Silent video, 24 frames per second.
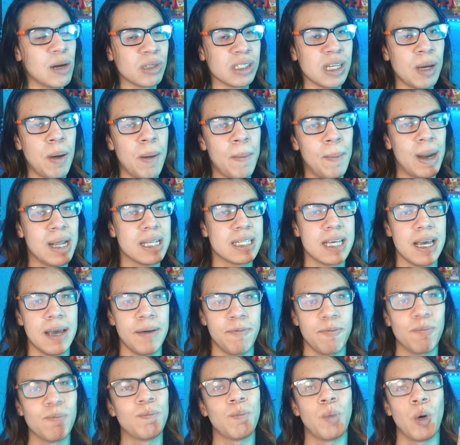O sea, me parece
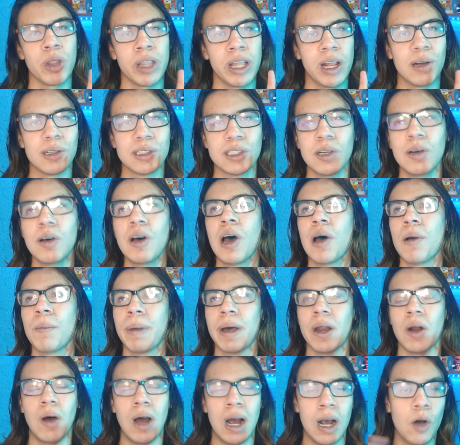poderoso,
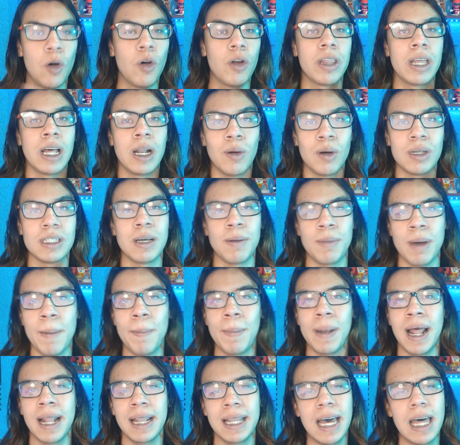pero acorde a lo que se había
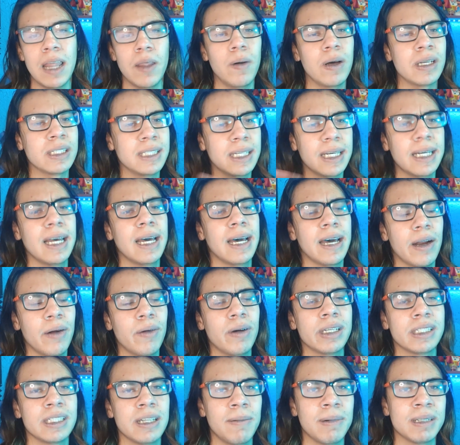planteado. Así que creo
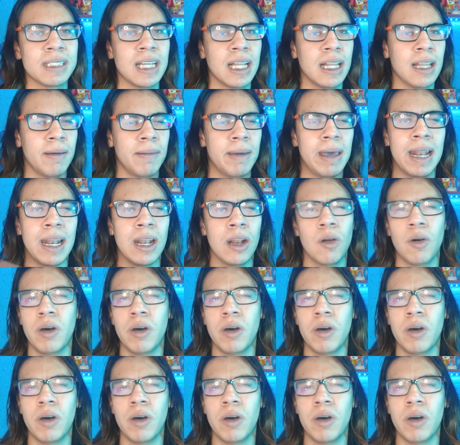que está bastante bien.